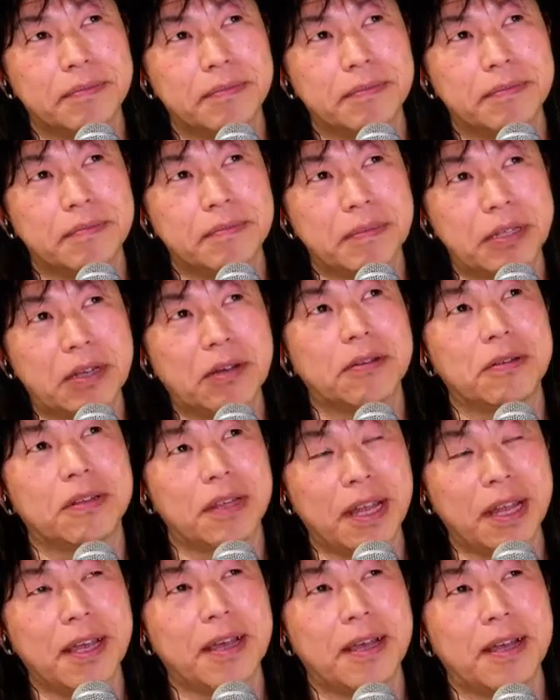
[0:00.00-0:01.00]
見込んで
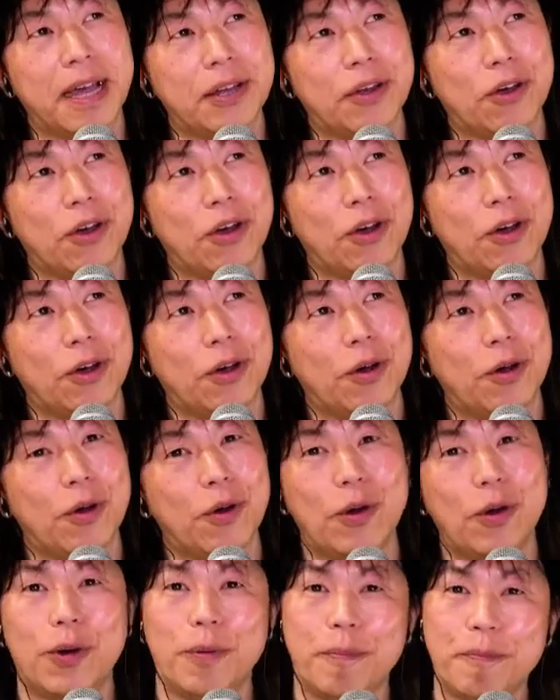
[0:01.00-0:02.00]
ね、あの
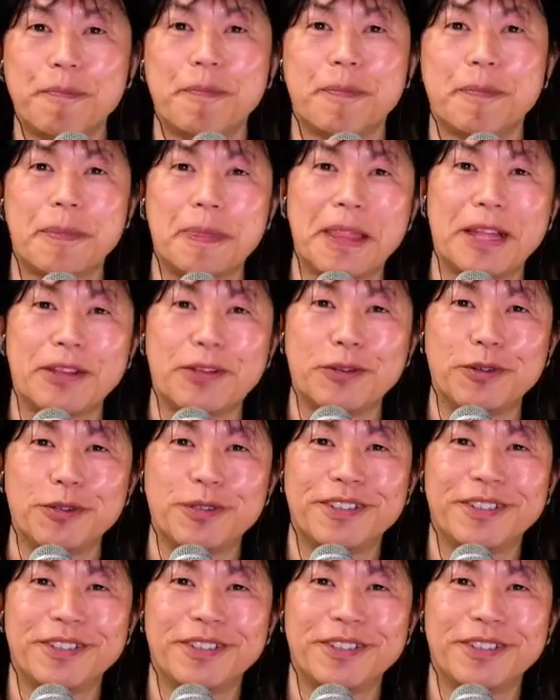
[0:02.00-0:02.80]
なんていう